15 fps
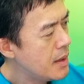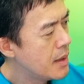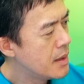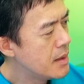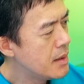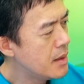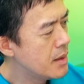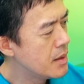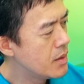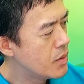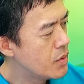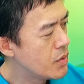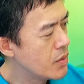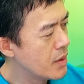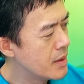人是
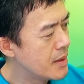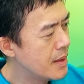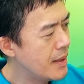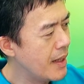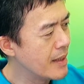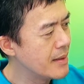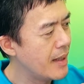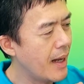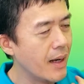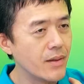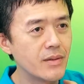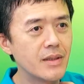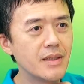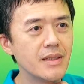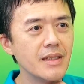学生还是
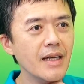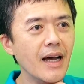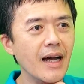老师